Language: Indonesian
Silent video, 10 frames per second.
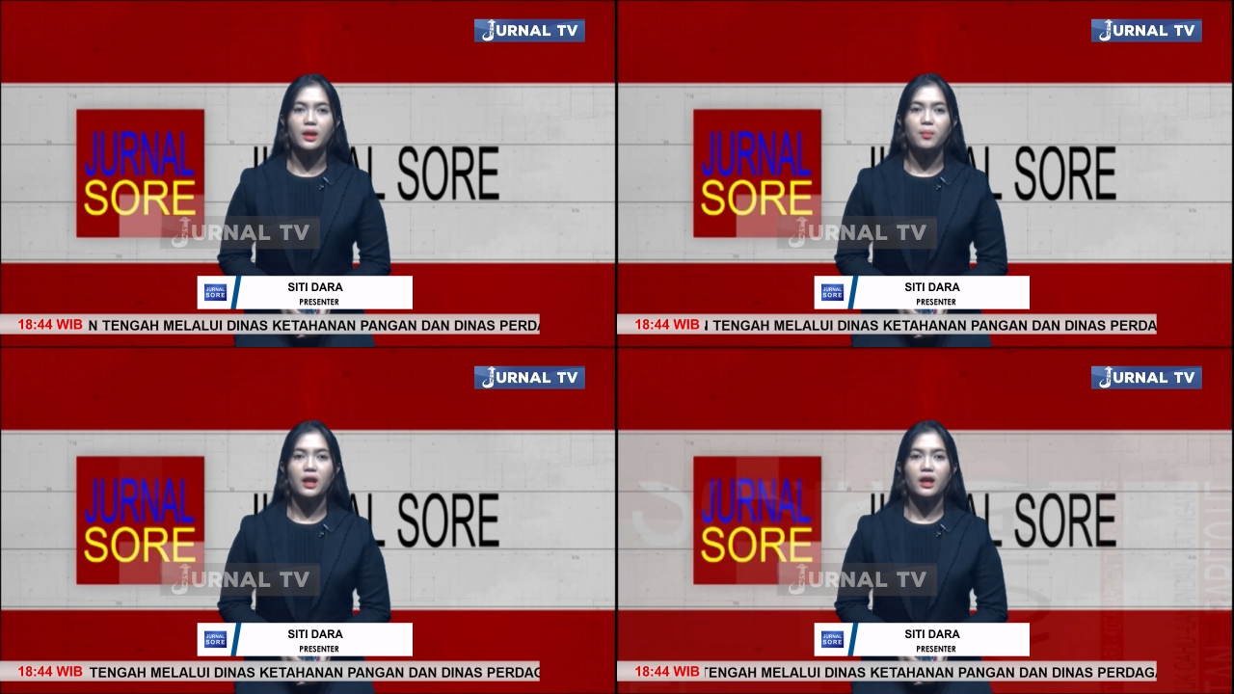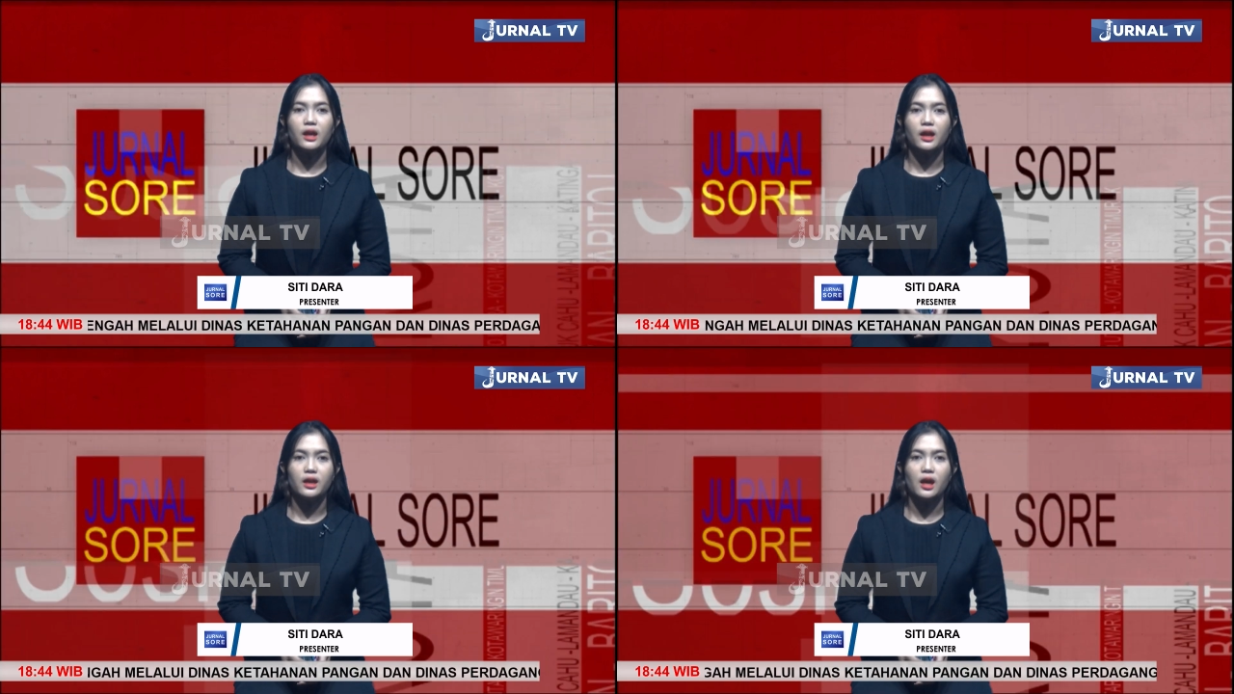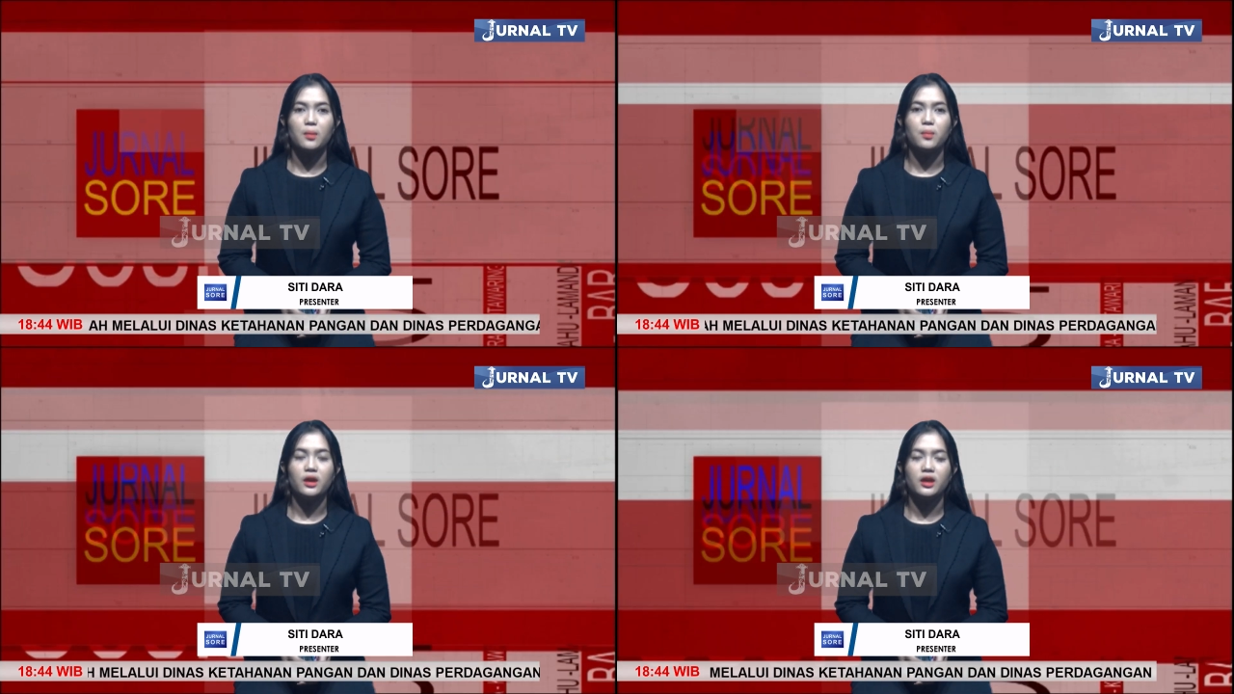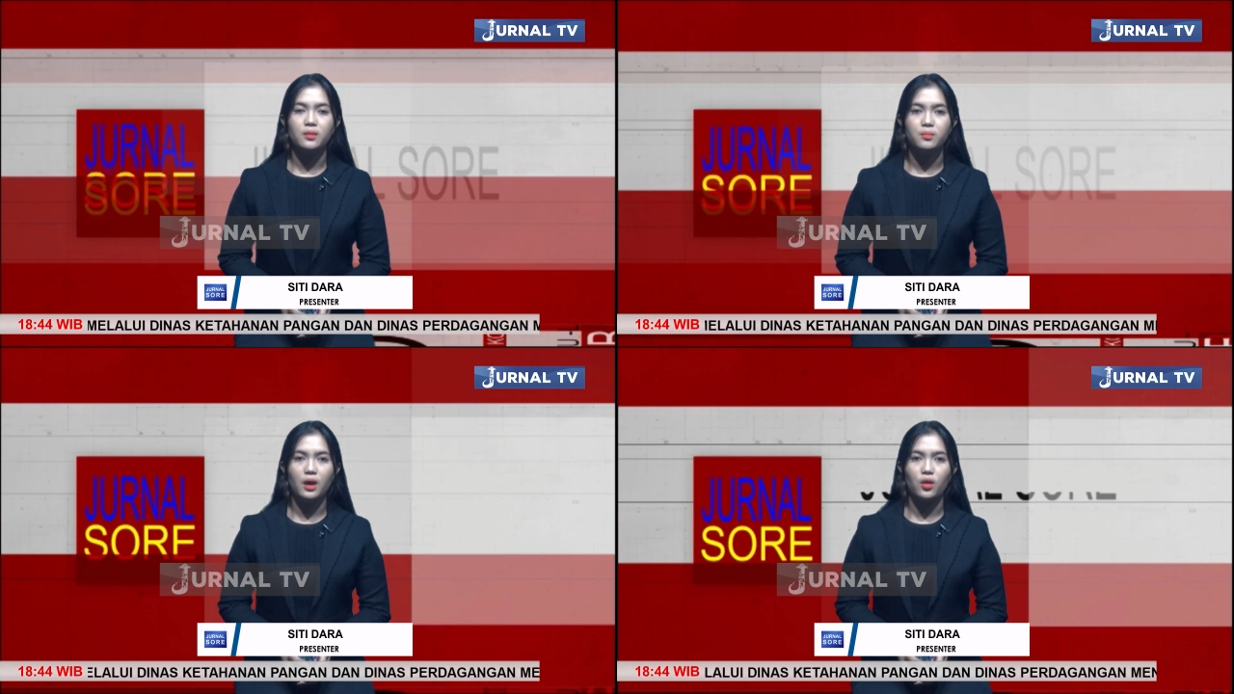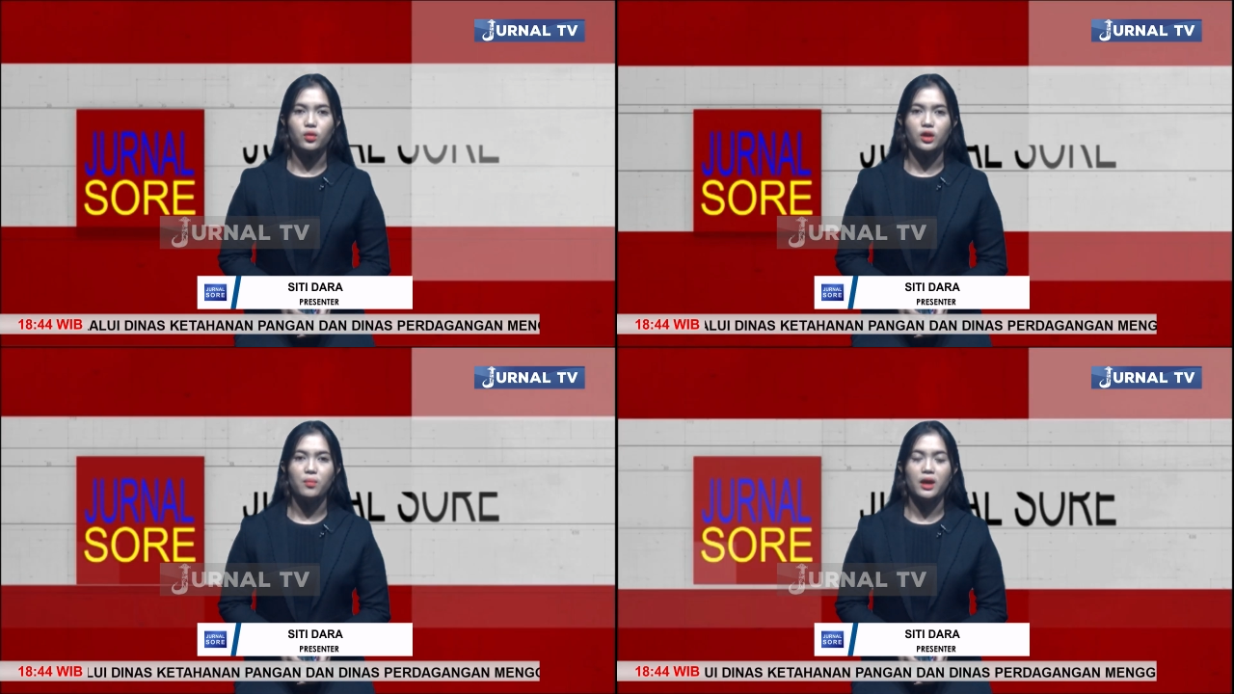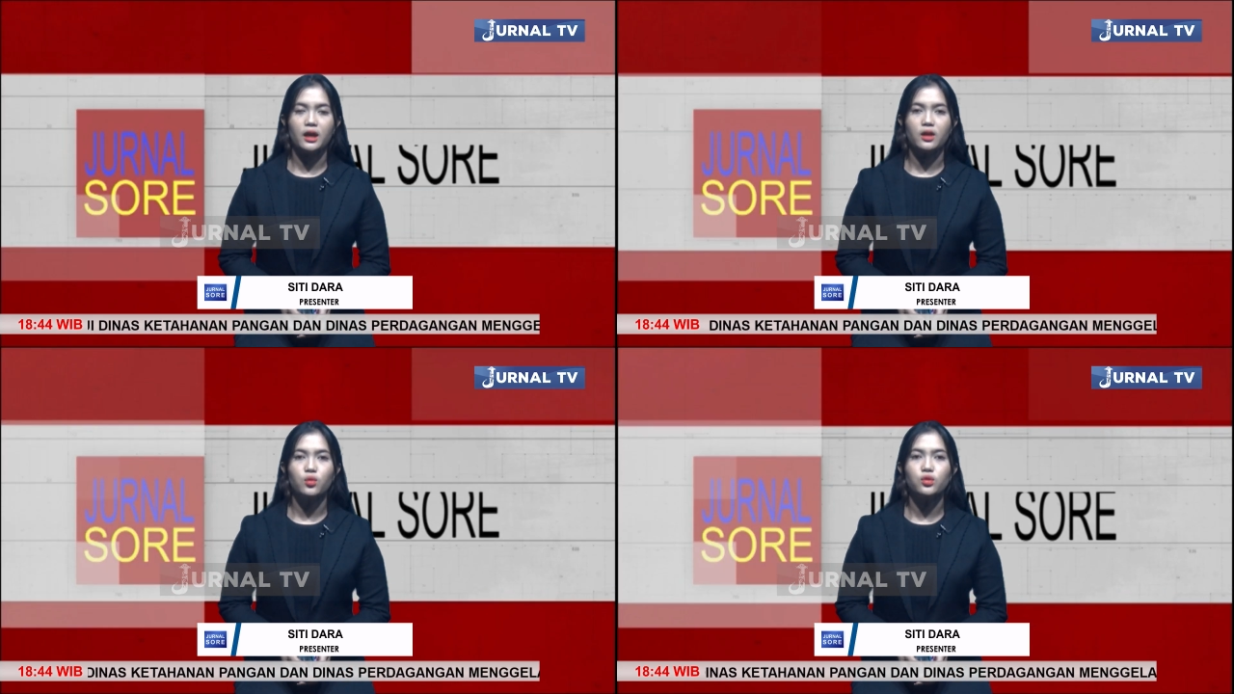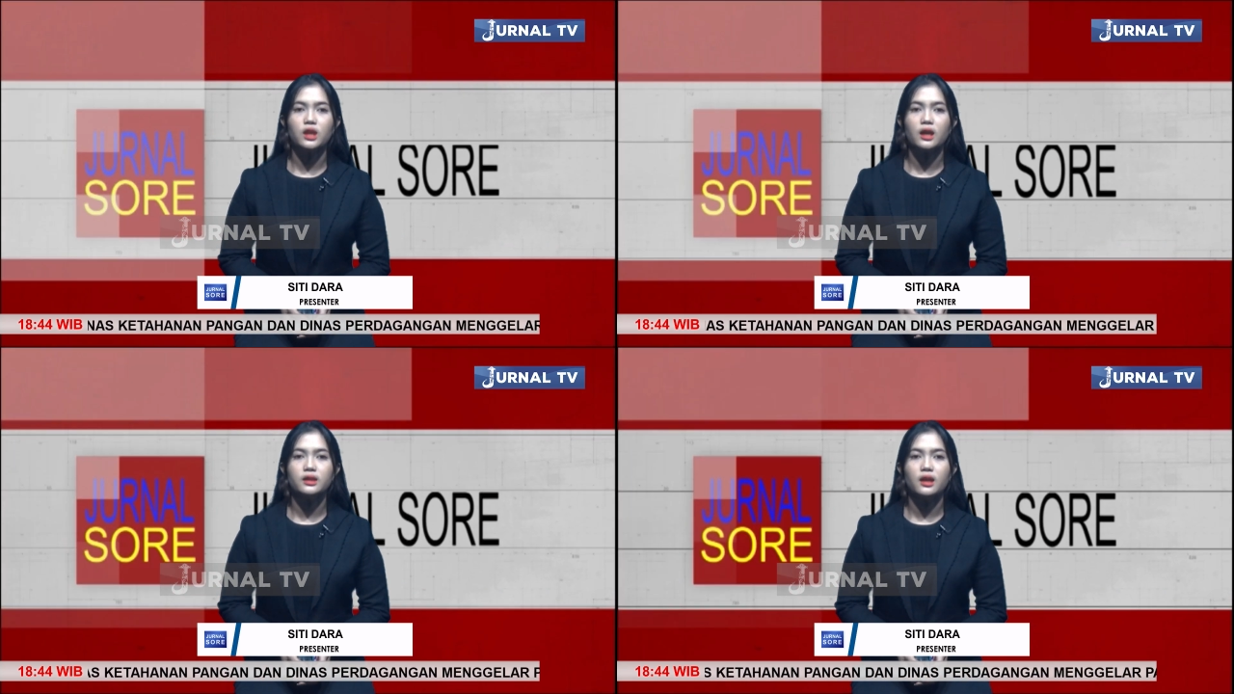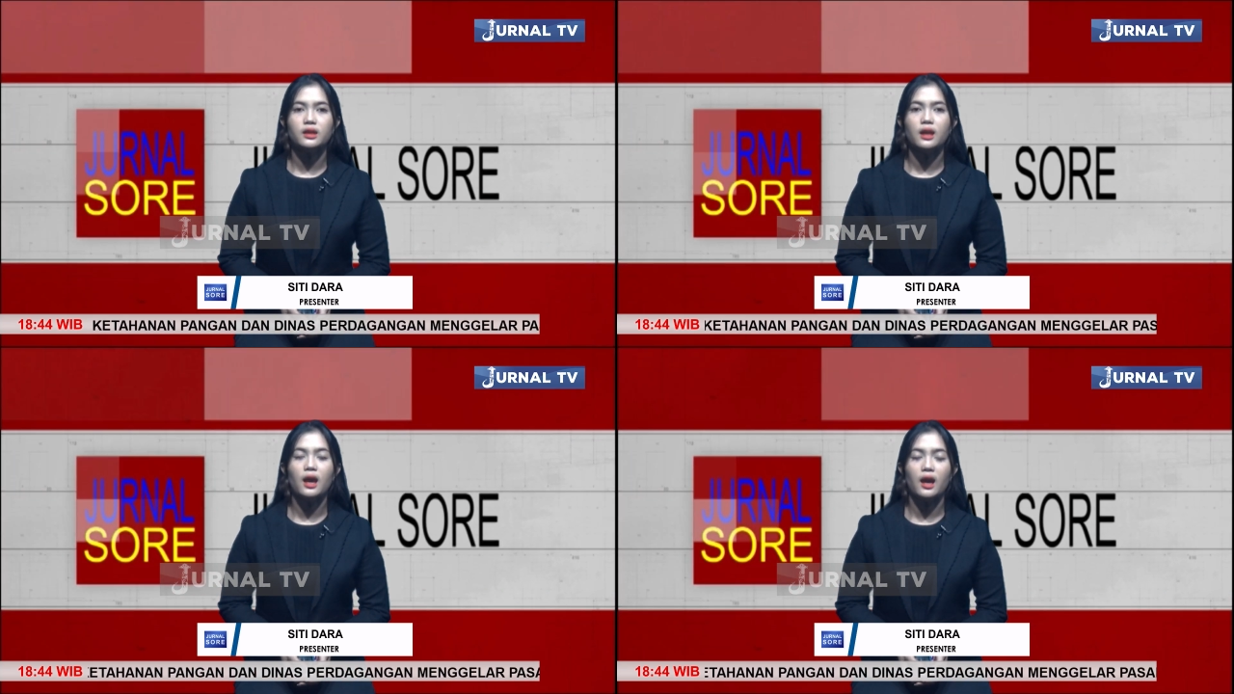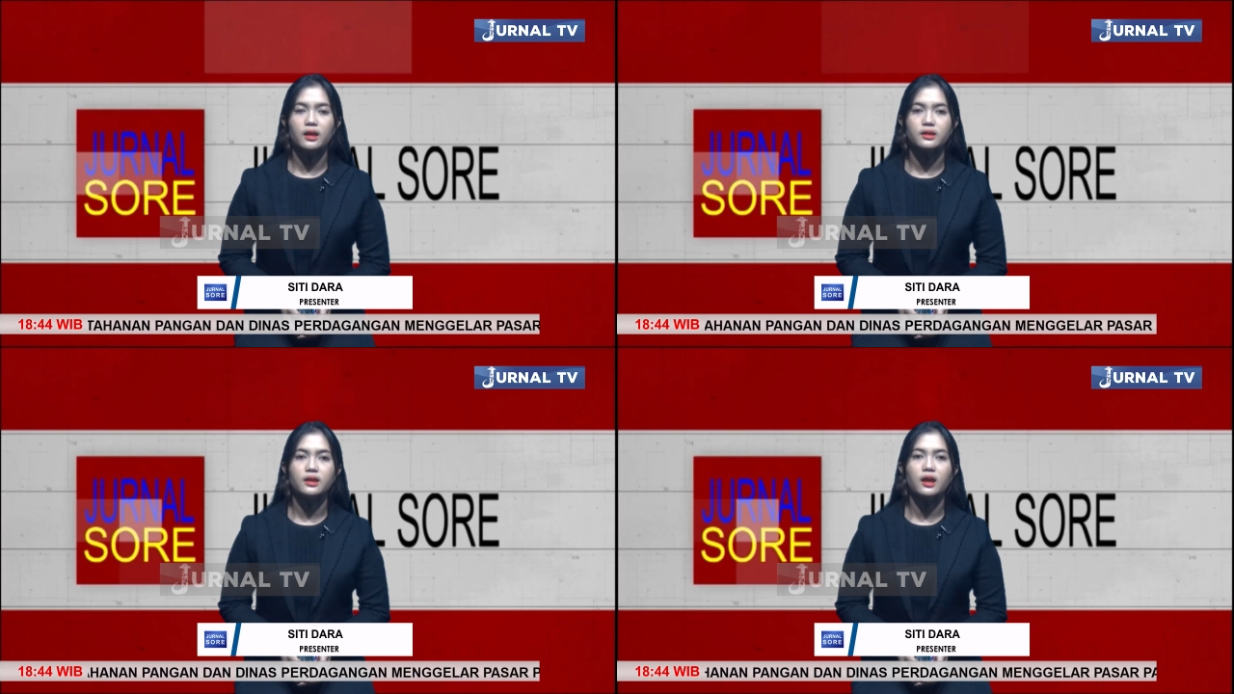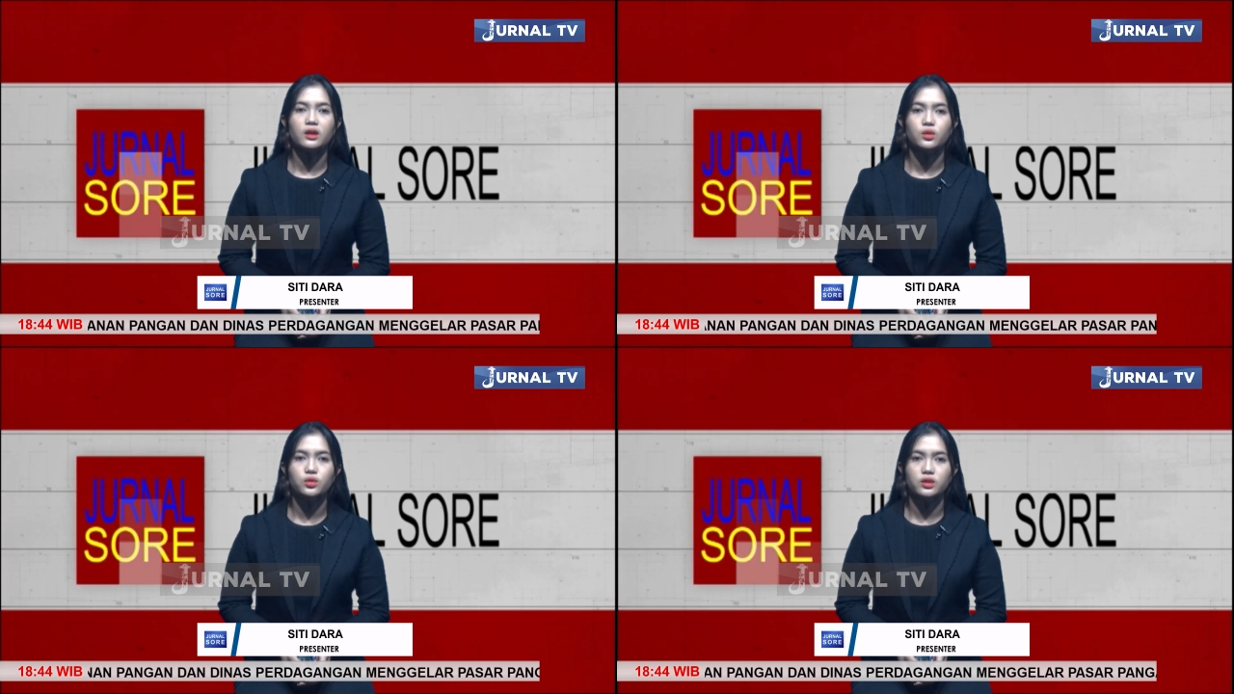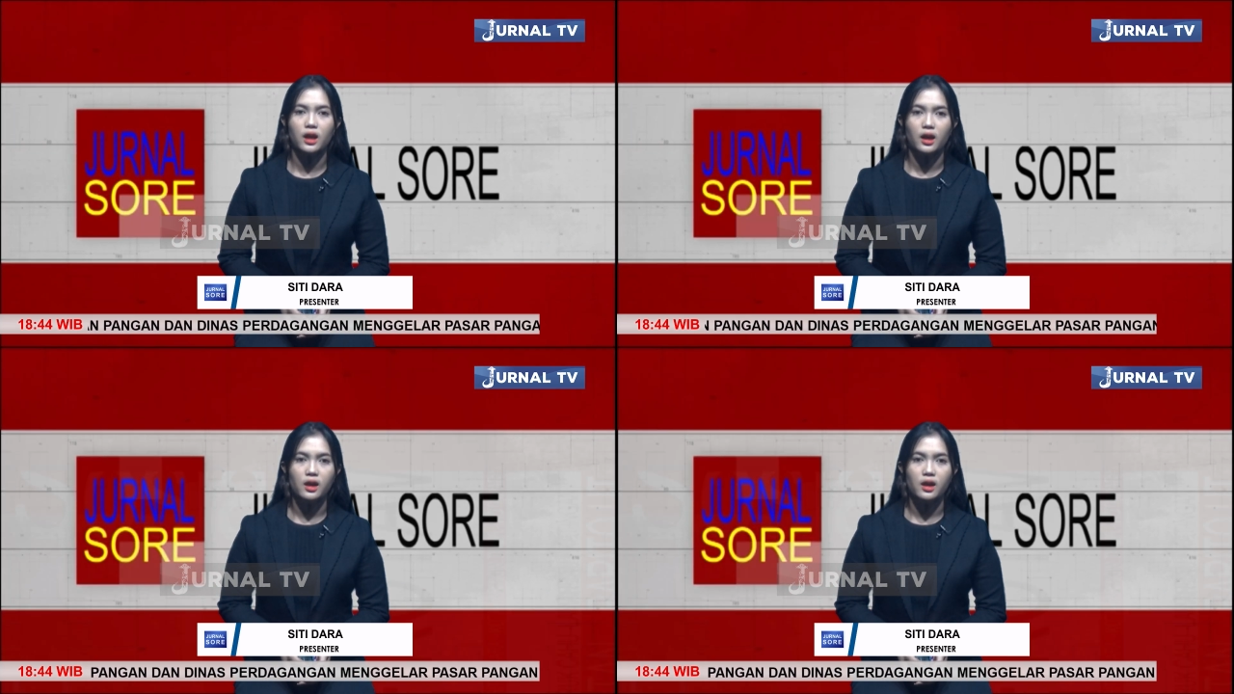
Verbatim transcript: Palangkaraya menghimbau kebakaran hutan dan lahan karhutla